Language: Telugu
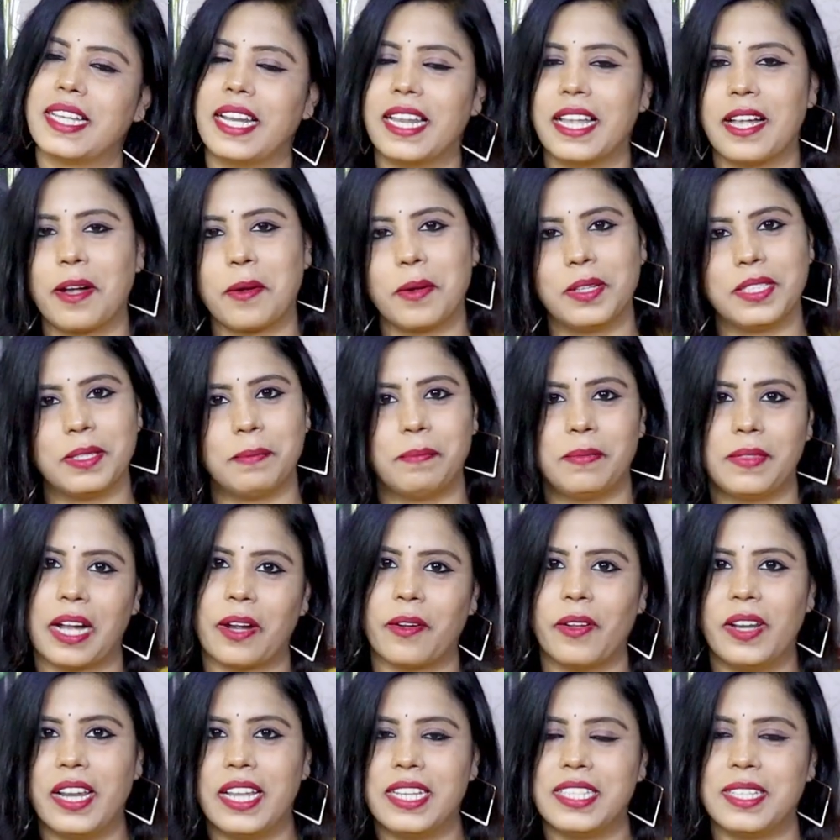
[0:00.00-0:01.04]
ప్రైస్ కానీ ఇంకా కొంచెం
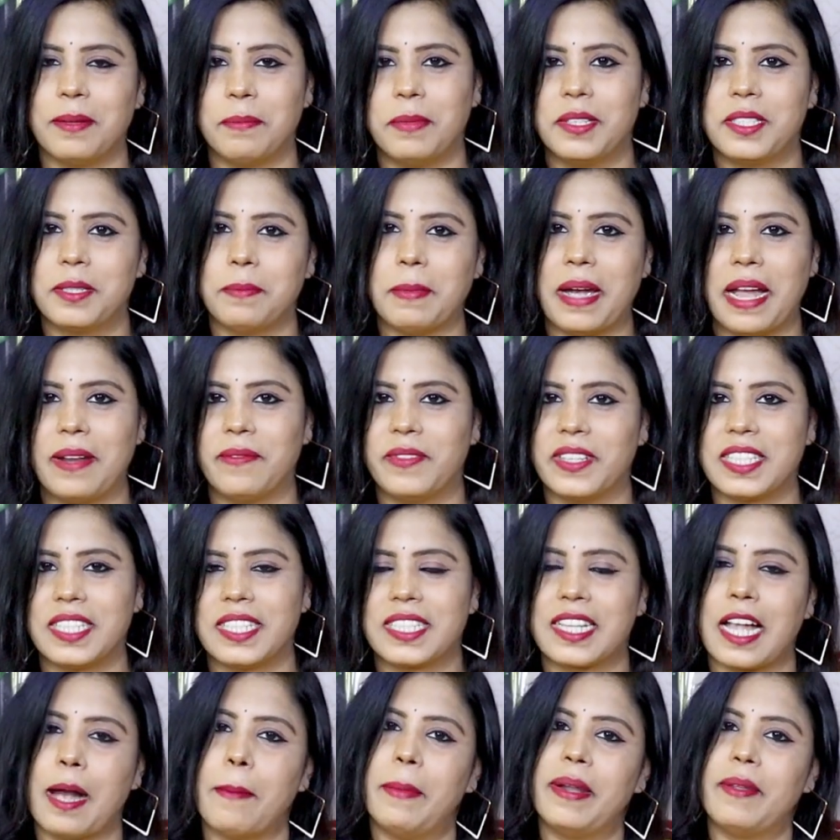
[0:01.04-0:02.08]
తక్కువనే అని చెప్పొచ్చు
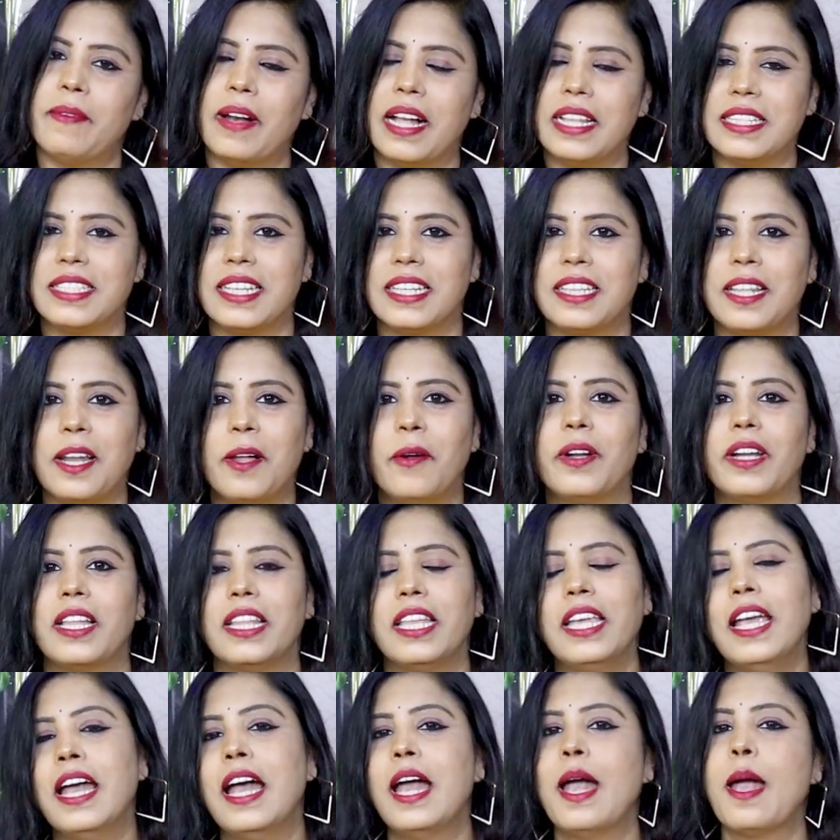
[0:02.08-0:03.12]
మ్యానుఫ్యాక్చర్స్ కాబట్టి వాళ్ళ చేతిలో
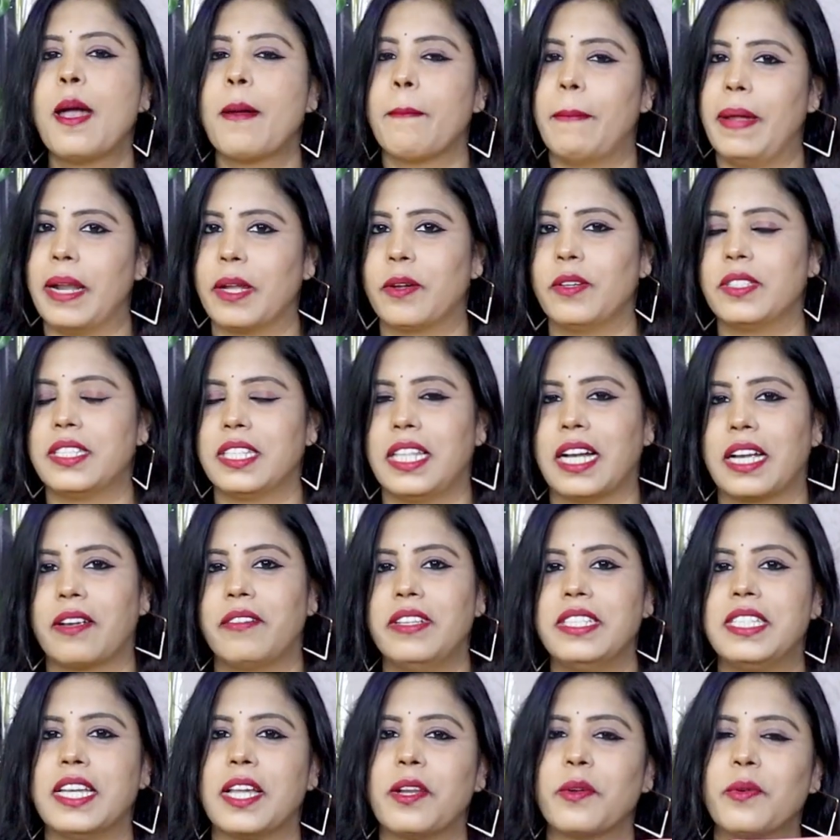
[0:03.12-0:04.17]
ఉంటుంది మనకు కొంచెం
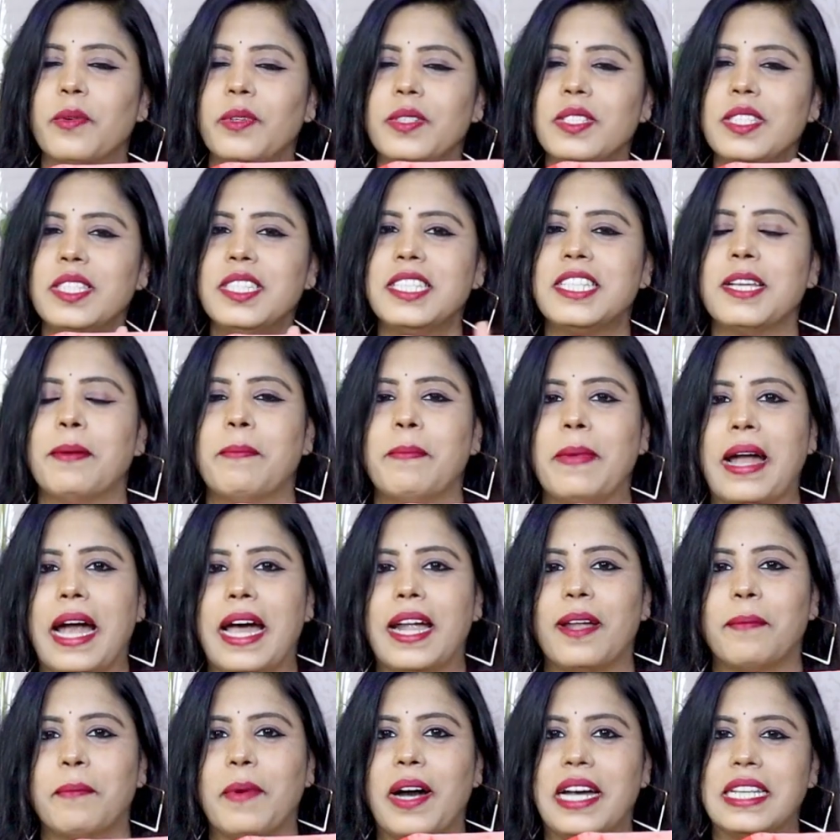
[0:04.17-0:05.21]
తక్కువ ఇచ్చారు కొంచెం
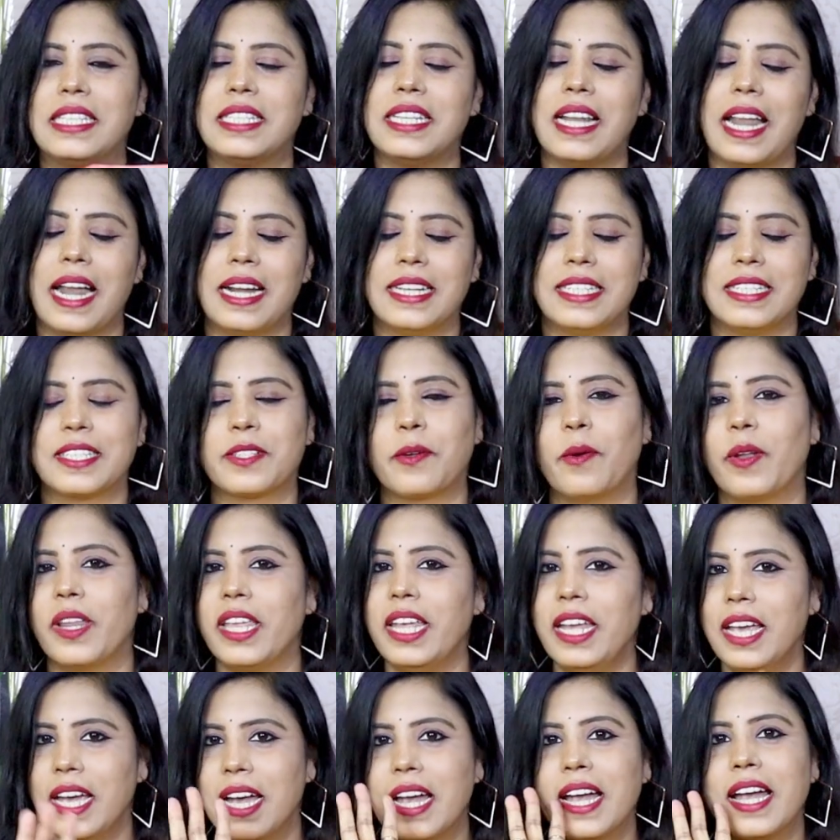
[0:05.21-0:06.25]
మార్జిన్ యాడ్
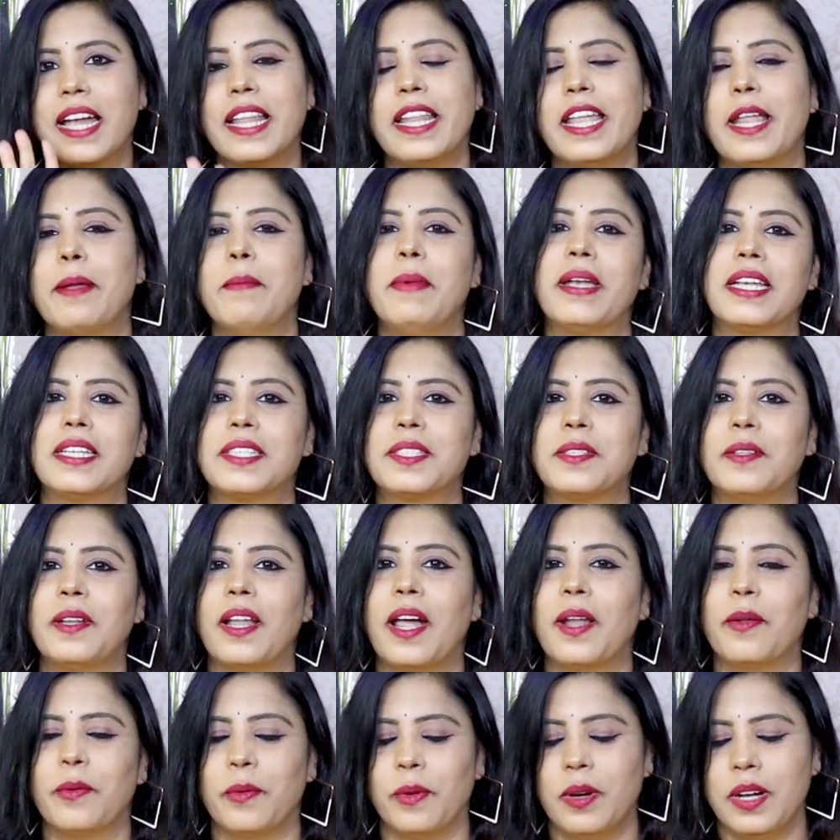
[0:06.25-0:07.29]
చేసుకొని నేను మీకు
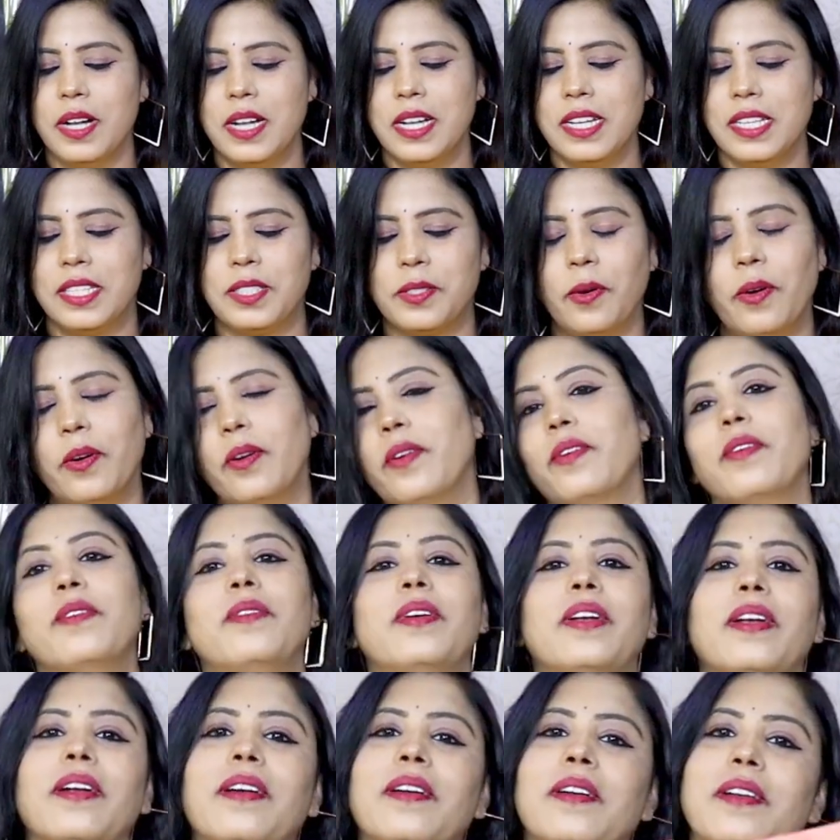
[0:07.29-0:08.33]
ఇస్తున్నాను సో
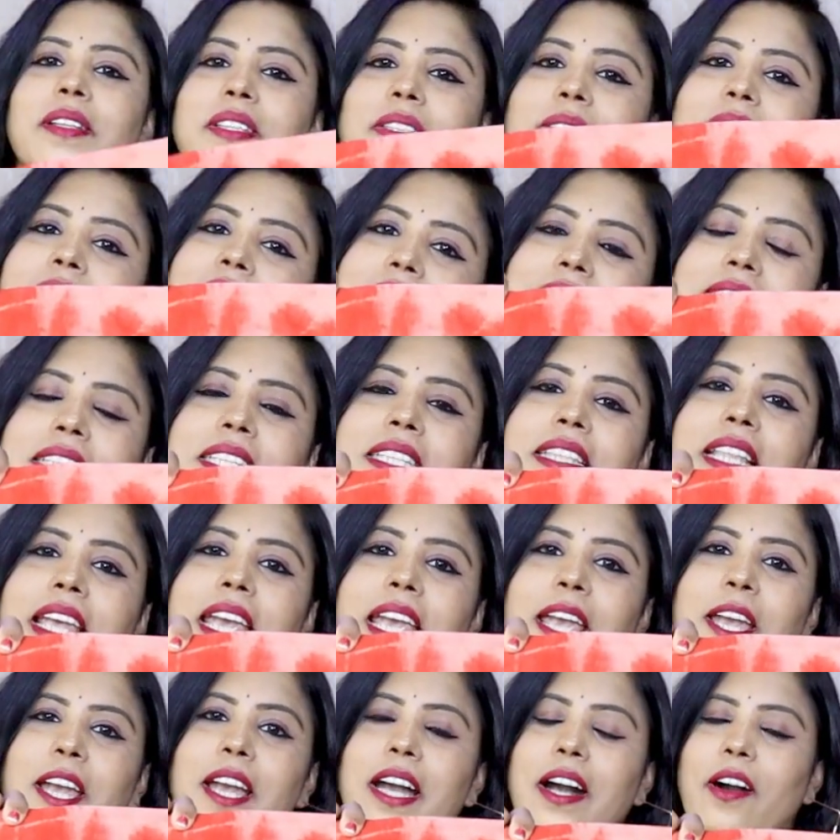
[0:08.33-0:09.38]

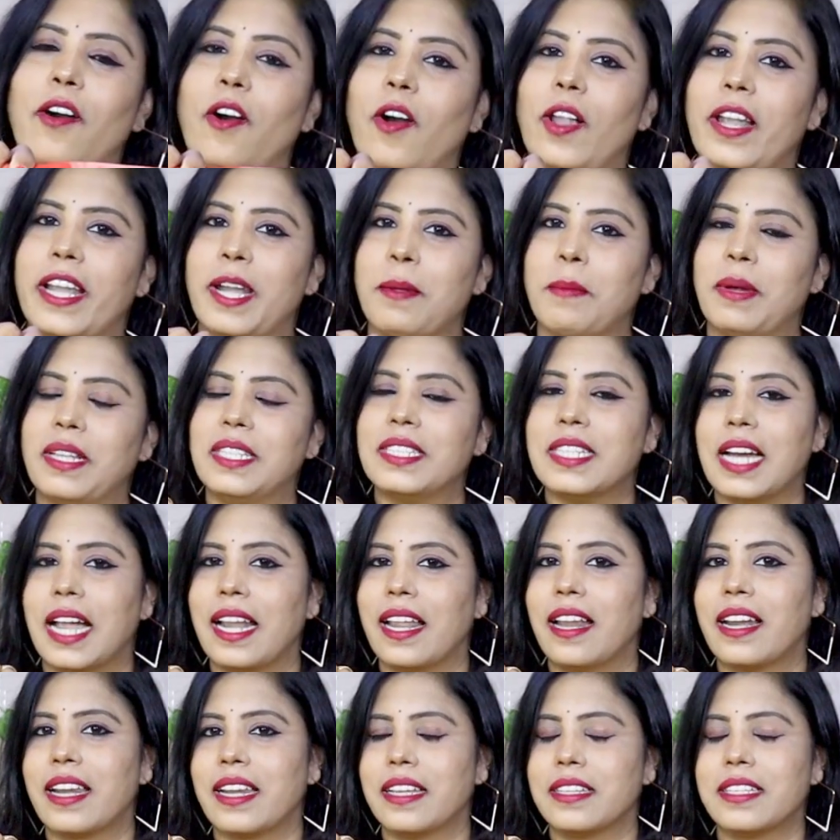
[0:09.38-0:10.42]
తెలిసిందే ఆల్రెడీ మన
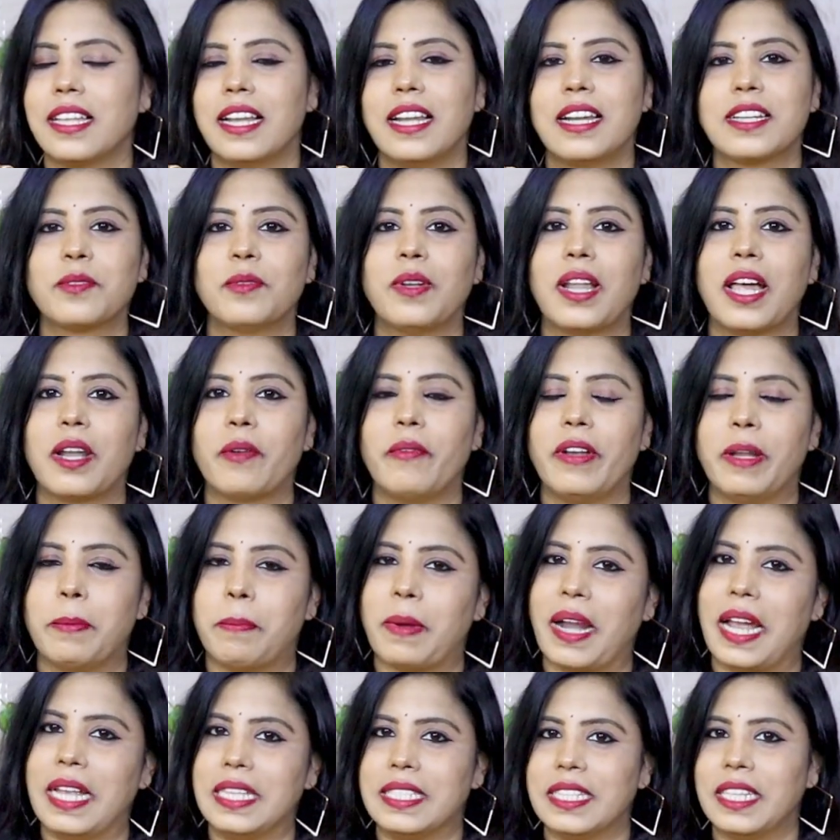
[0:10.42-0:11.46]
ఛానల్ రీసెలర్స్ ఉన్నారు
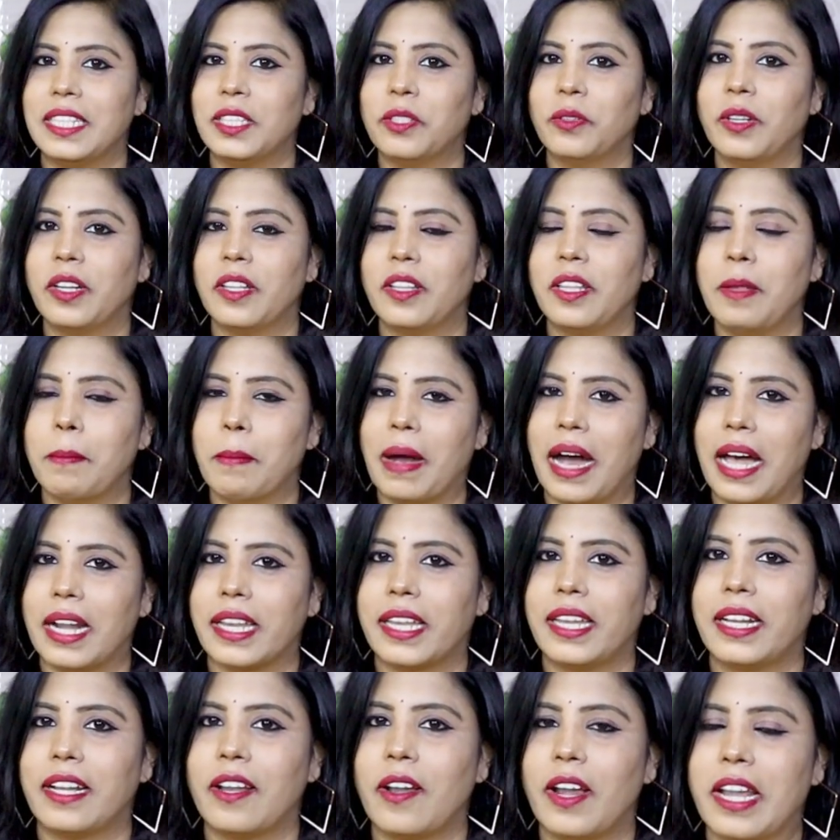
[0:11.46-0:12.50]
వీటి ప్రైస్ ఎంత ఉంటుంది
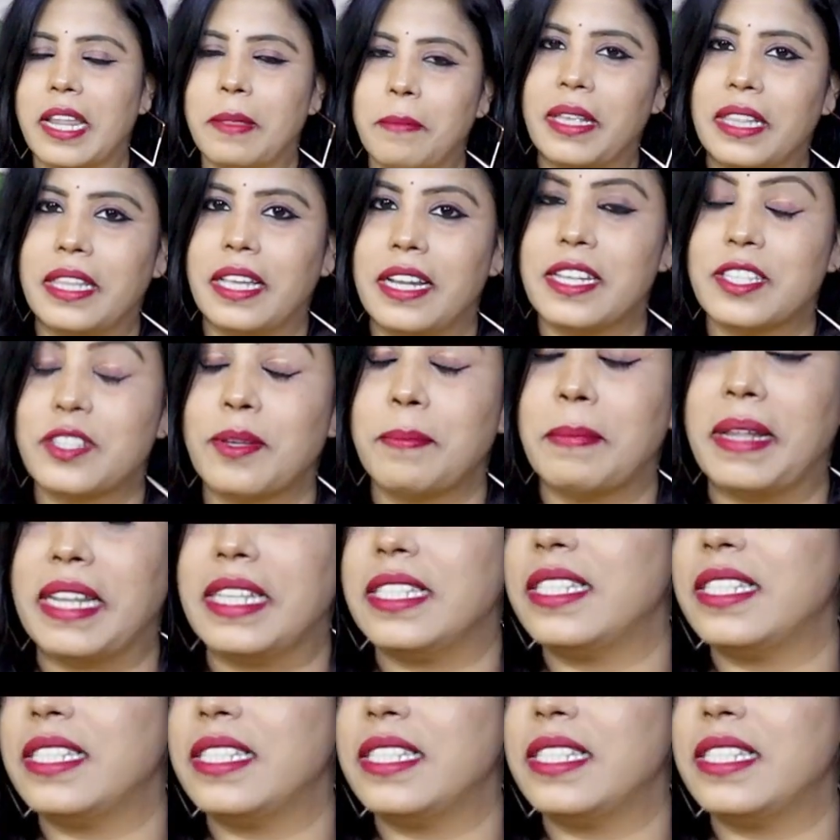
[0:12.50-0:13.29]
మార్కెట్లో అనేది మీకు తెలుసు